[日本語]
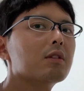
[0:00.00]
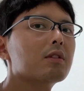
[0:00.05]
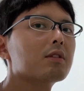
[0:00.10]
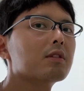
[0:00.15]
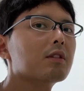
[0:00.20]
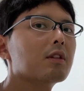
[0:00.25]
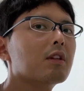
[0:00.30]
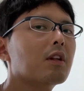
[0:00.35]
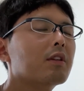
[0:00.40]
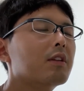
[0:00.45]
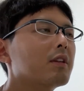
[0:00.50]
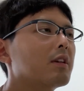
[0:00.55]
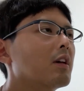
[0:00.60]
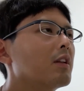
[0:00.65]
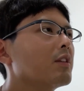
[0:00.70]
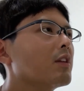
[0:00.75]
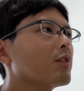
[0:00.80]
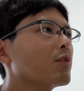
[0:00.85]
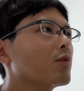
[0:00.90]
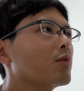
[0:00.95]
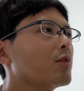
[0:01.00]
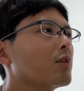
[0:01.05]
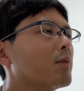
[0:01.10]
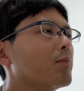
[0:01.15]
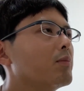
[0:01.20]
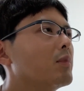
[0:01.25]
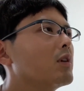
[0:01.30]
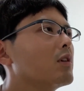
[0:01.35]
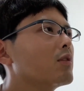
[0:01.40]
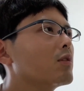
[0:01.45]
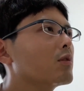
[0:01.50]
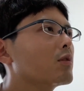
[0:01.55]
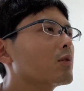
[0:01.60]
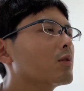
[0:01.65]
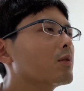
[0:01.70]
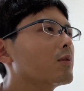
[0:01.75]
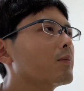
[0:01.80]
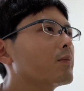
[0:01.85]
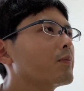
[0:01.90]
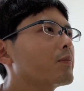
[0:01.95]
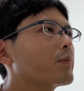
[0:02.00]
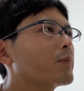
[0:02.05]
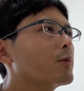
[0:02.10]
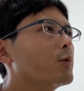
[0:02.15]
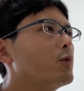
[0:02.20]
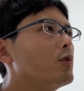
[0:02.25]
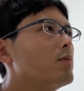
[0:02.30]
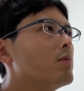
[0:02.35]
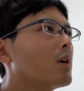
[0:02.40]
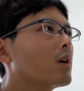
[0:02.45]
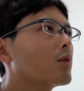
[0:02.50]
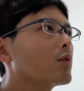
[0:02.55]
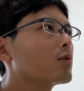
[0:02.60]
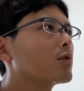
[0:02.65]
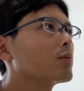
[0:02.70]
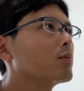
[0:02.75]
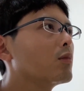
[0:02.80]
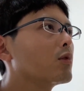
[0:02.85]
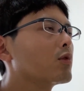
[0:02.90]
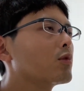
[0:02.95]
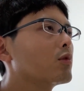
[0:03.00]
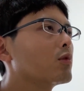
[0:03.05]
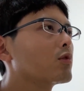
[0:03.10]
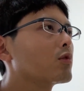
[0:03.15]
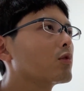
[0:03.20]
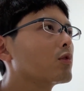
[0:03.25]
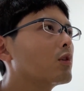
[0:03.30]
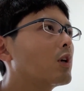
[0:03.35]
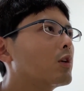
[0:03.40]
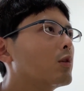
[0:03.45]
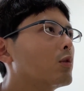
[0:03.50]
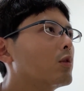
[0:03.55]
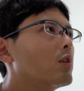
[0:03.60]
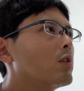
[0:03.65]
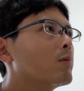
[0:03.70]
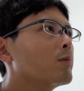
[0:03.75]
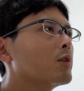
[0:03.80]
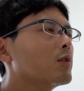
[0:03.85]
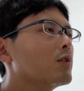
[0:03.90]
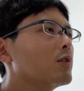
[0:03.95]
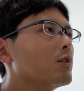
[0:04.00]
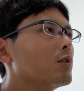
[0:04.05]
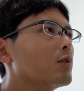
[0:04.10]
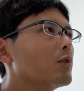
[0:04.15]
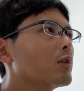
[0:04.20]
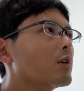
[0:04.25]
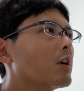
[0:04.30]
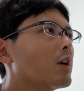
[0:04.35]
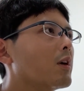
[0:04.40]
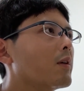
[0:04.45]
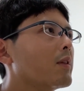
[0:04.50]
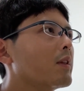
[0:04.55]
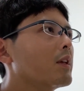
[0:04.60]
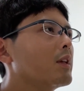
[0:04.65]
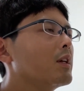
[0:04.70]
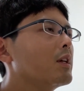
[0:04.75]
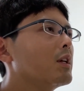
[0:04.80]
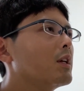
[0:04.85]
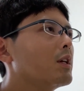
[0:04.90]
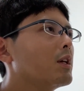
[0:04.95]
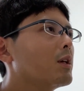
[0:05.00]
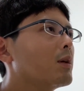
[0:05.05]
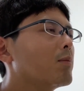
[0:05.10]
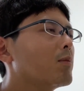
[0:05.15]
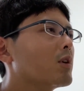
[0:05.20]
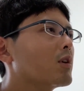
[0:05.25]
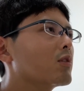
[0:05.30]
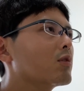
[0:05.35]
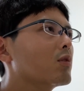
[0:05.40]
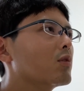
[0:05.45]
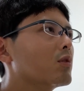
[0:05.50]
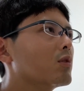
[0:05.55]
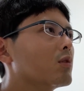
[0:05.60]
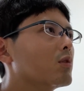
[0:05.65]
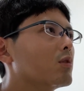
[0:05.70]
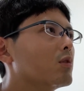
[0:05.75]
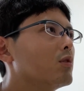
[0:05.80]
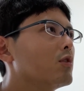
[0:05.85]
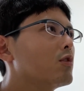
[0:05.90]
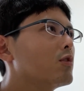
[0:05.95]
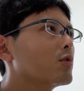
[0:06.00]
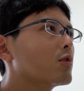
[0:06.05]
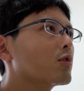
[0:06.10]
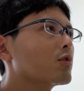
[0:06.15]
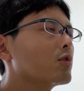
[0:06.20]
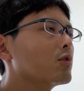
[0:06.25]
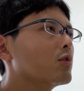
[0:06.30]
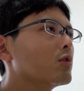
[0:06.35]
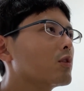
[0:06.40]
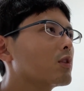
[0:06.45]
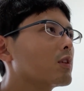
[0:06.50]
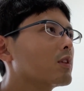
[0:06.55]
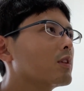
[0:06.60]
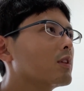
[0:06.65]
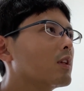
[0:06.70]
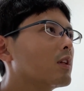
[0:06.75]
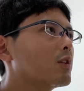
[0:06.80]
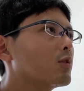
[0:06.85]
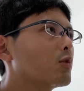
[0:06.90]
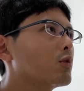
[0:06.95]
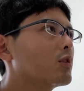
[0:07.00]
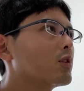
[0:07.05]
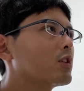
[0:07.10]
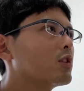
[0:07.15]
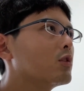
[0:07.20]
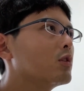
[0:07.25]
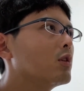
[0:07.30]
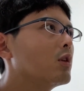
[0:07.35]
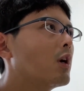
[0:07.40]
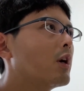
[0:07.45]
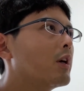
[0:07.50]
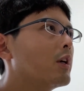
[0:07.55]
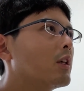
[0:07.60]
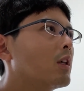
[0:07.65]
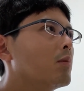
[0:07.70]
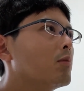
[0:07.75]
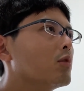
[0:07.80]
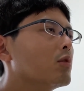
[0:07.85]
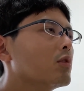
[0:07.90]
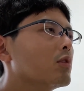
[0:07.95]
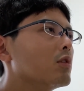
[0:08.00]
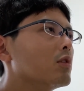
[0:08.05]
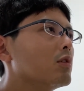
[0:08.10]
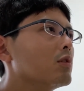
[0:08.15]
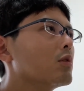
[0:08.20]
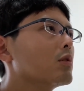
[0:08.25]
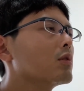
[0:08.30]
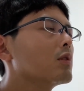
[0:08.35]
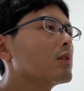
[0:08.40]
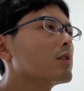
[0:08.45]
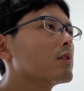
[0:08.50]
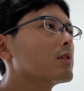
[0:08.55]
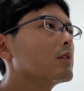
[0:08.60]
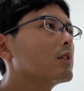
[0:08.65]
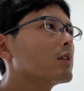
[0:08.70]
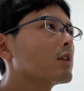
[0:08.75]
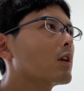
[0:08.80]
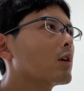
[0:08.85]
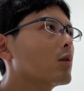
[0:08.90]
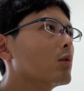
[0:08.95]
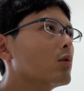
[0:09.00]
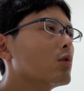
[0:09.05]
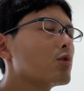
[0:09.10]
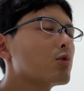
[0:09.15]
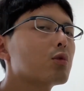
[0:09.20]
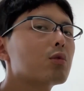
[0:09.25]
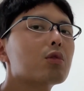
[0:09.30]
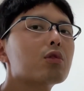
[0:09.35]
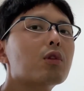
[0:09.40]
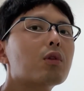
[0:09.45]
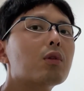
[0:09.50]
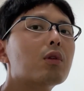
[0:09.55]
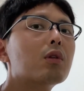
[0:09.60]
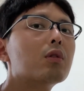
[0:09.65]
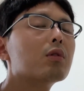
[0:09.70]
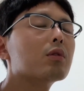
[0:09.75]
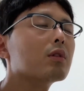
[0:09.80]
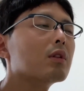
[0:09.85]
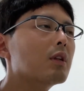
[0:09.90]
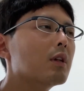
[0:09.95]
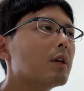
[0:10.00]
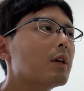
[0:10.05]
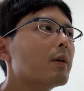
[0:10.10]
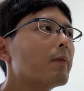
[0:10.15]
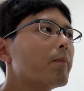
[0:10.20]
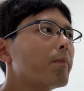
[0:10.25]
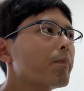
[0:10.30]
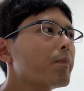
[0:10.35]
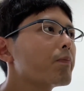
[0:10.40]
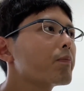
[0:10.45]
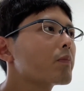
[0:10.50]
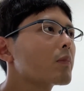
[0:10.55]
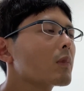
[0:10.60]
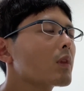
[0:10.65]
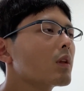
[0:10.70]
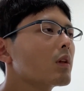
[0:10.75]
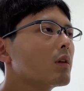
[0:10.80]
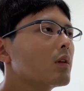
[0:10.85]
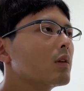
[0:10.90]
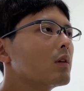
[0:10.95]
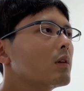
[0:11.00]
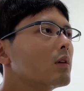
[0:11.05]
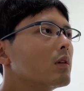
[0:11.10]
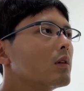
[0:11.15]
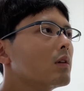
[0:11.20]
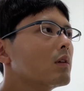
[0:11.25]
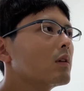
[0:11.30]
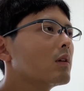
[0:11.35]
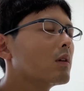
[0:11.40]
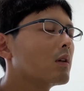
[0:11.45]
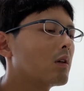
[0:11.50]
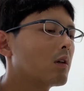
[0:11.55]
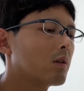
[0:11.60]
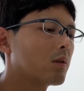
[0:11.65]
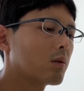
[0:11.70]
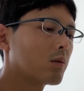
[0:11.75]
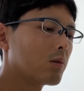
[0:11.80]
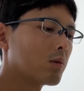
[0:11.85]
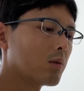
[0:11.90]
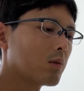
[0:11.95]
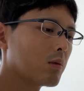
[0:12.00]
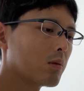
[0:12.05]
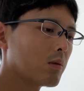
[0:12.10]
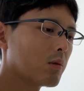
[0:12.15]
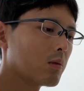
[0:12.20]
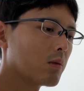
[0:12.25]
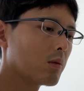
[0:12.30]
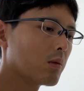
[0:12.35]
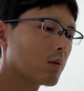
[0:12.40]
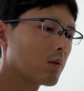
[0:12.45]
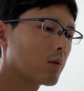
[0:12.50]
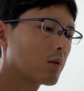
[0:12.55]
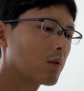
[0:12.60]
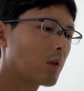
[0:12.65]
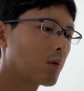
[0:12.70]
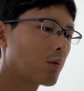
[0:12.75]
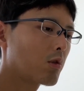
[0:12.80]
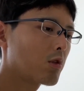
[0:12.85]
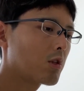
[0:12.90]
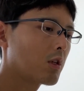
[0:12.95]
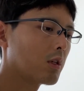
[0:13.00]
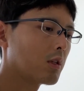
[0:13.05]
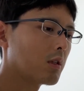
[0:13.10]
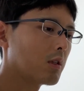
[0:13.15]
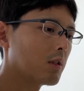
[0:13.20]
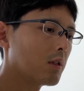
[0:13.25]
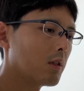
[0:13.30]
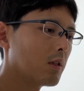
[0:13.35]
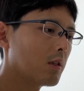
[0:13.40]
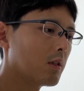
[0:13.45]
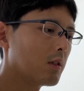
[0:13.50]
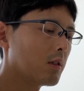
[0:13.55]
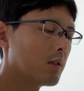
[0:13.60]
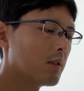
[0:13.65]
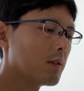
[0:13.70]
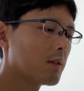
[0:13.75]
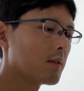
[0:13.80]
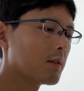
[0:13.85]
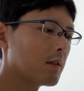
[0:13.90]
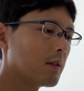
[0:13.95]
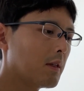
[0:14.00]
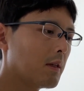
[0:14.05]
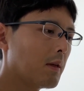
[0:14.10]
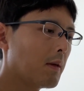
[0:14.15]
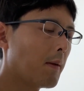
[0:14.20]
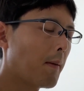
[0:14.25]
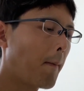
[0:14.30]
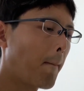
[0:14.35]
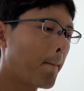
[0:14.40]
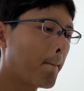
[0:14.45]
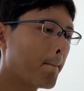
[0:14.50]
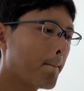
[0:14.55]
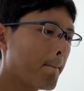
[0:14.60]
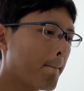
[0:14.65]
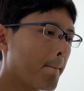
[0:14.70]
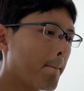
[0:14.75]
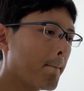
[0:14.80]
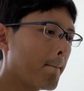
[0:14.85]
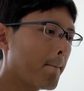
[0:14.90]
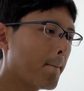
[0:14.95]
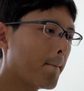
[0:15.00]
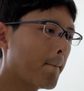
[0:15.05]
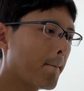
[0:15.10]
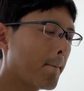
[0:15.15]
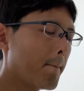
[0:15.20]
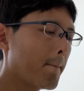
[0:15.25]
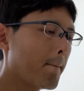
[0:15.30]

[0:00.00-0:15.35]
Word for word: すねなんだかんだそのやっぱりそのウーバーのそそそのアルゴリズムっていうのがまあそのうつのそのなんとなく暗い気分っていうのをですね結構払拭してくれるんであのー、楽しかったですねうん